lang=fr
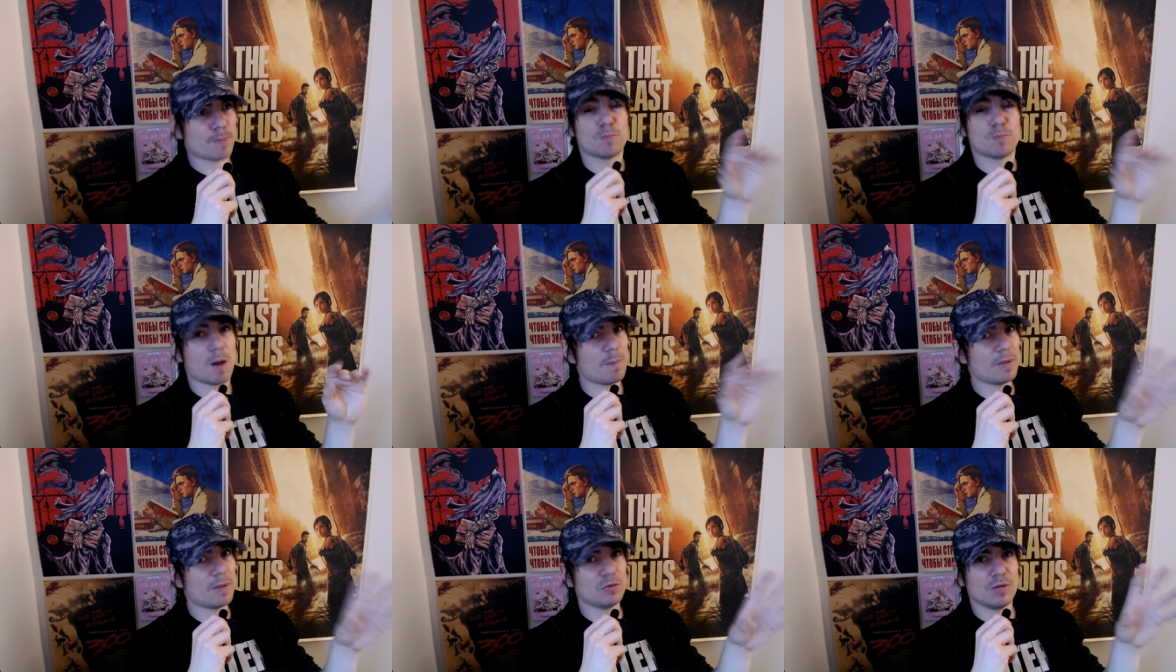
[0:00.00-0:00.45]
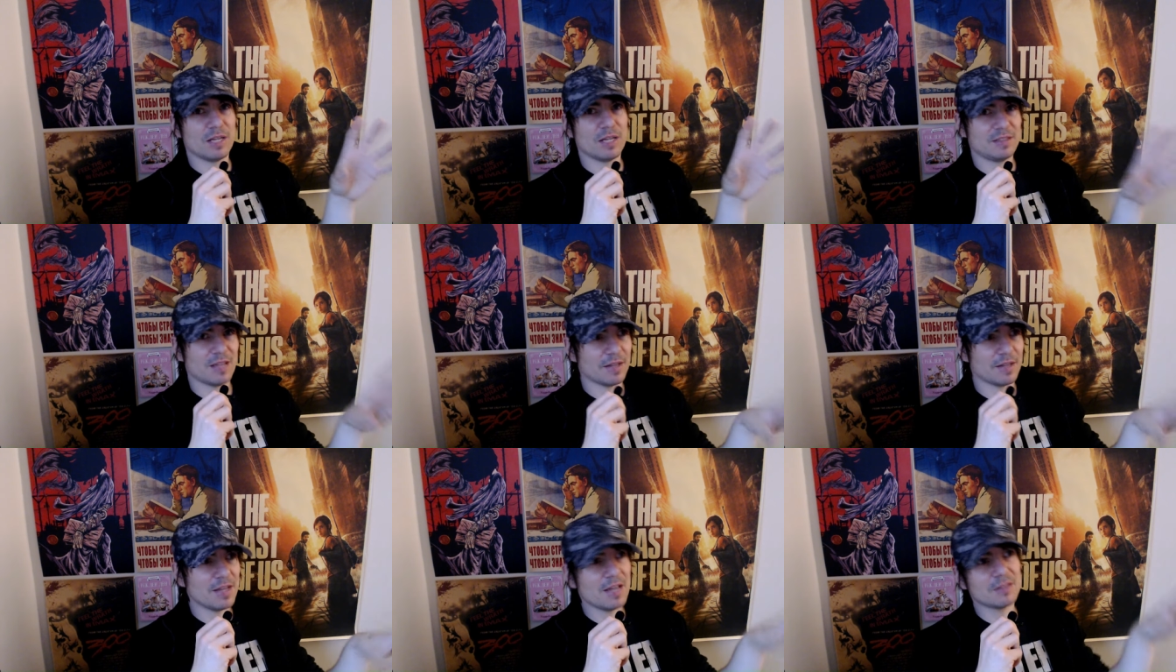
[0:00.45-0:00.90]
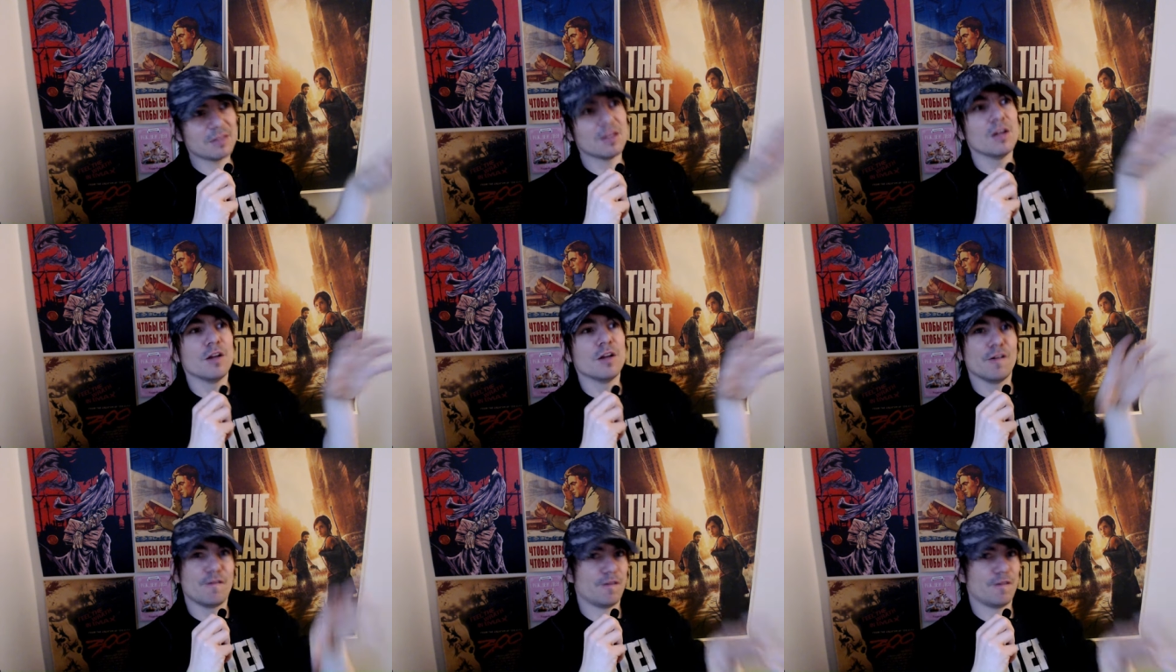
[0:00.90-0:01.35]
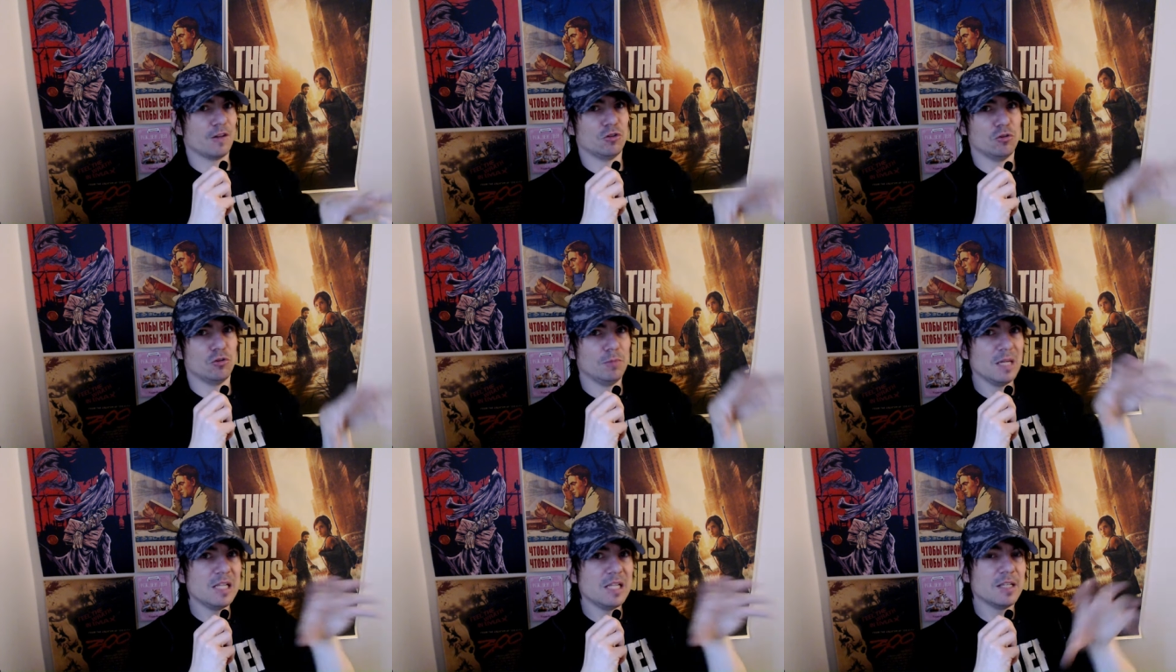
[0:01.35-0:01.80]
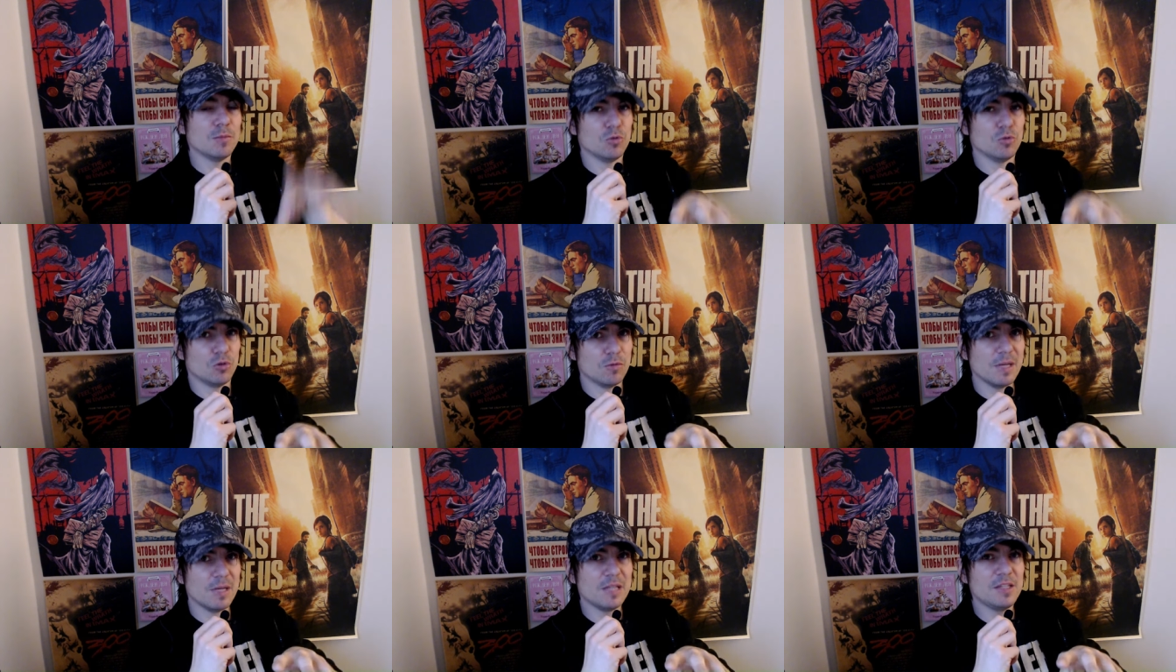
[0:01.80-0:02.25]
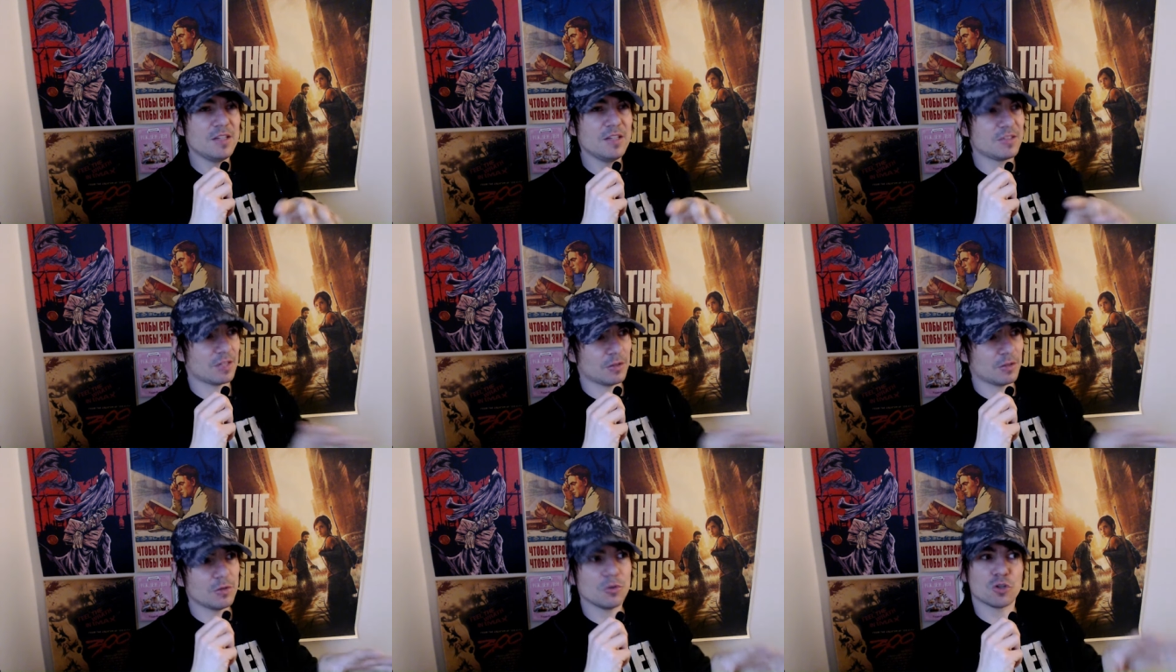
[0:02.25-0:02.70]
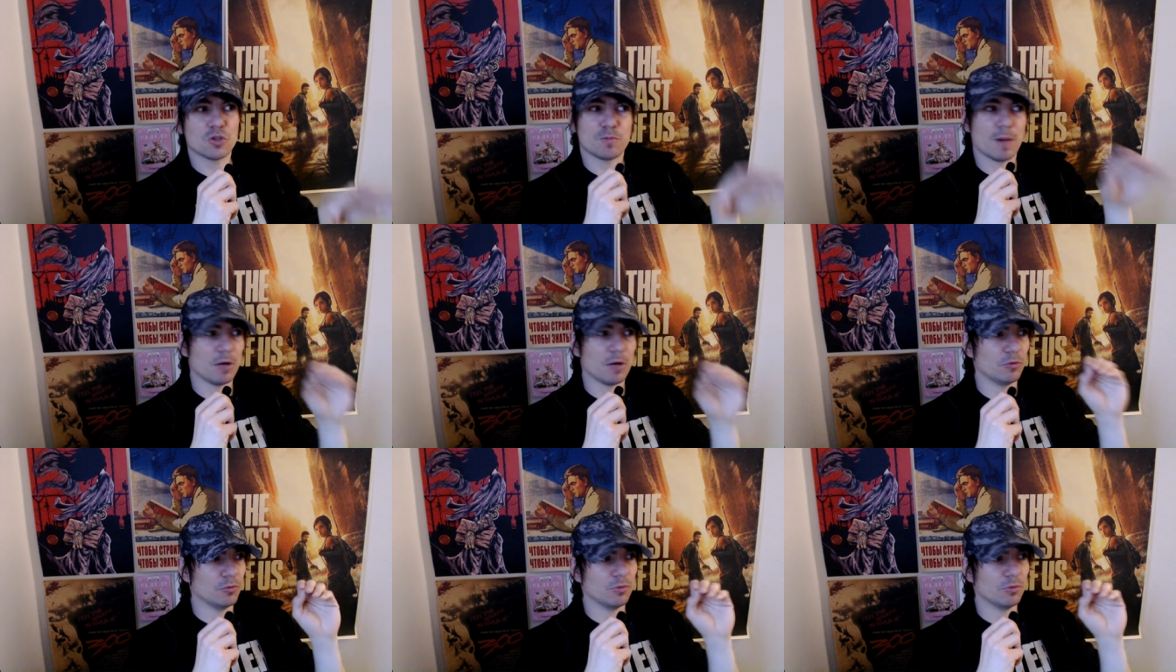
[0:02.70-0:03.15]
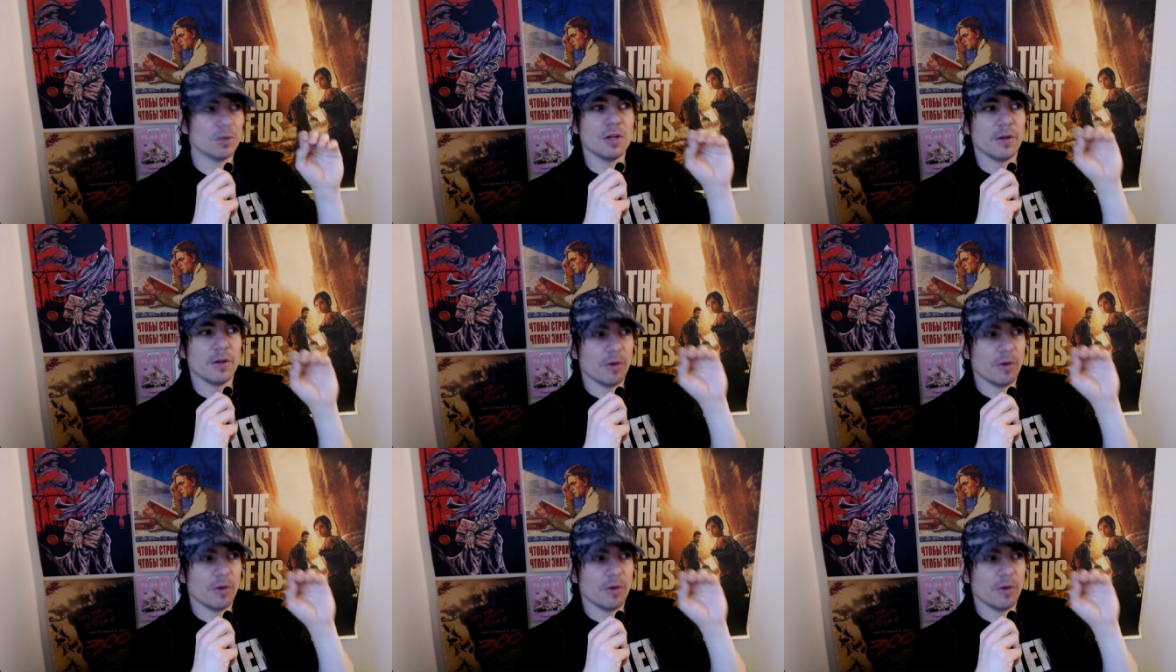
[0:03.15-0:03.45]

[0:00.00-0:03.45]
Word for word: Je parle pas de l'internet fin 2000, début 2010. Hein. Non non, je parle de